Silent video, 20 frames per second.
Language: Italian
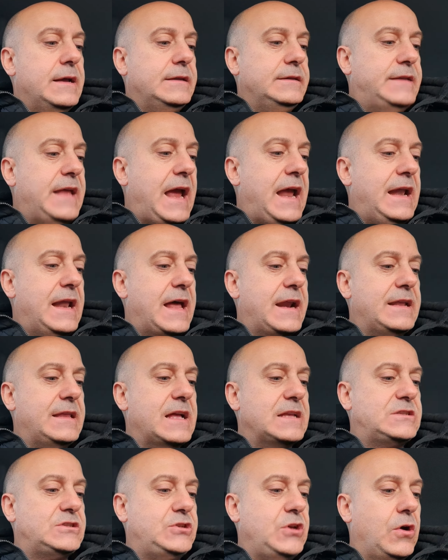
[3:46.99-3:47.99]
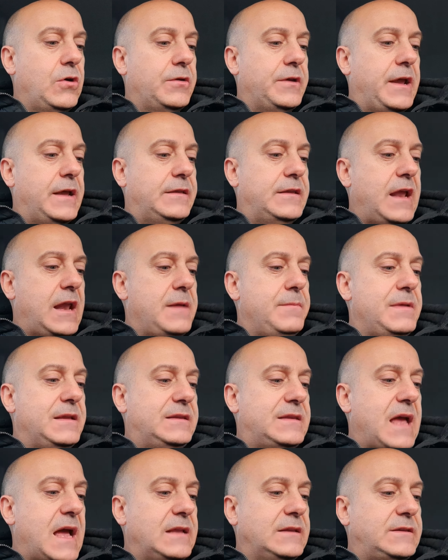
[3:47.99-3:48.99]
della redazione
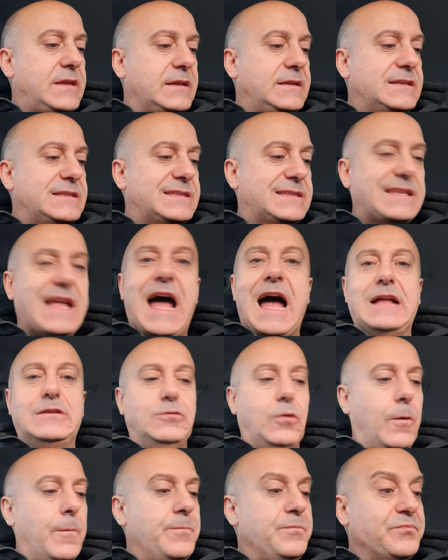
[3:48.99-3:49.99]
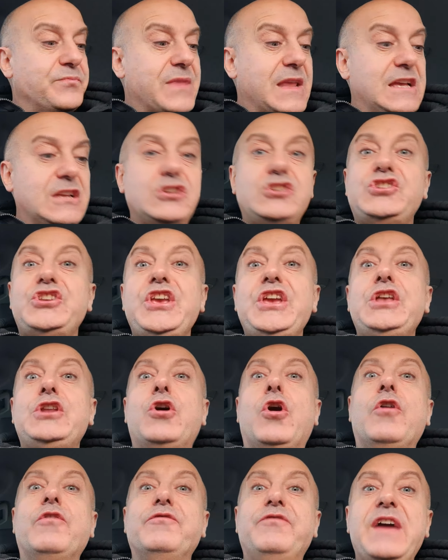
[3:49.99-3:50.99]
dell'emittente di Stato,
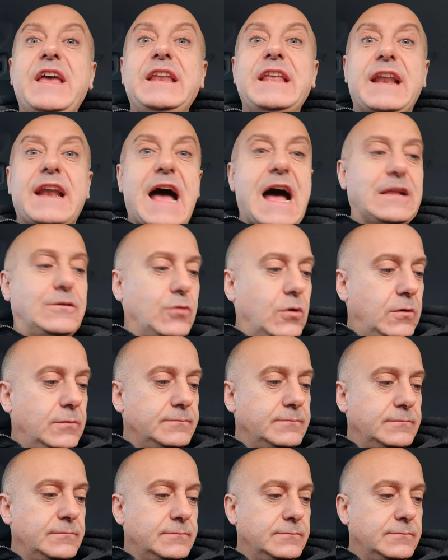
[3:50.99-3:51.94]
Ciro Venerato,